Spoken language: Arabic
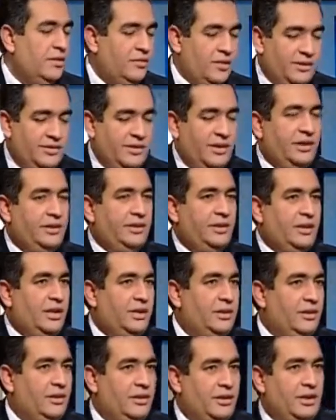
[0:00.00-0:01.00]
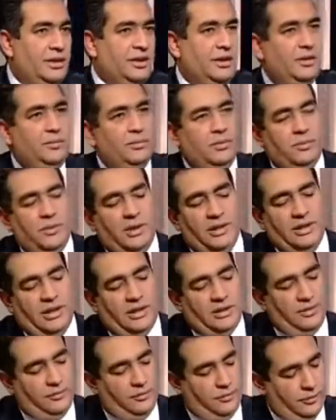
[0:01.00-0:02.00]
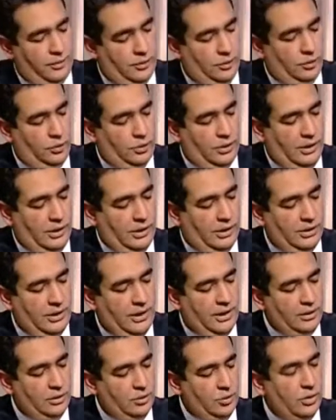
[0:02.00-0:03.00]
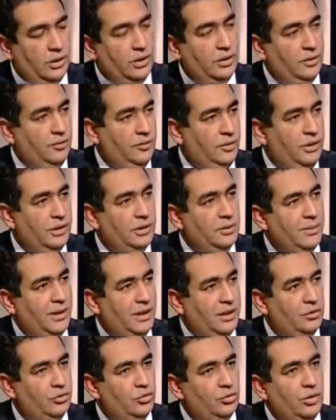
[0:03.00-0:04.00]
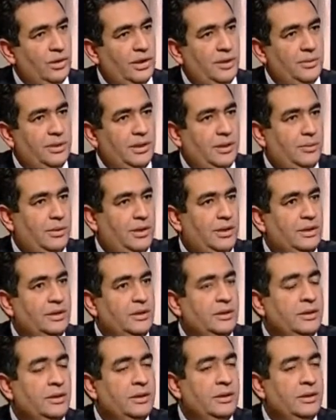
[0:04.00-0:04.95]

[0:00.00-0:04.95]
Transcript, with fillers: فنزلت تحت اه كان الكابتن مجدي حتى في الاوضه اللي تحت وكان في اجتماع لجنه شؤون اللاعبين قبلها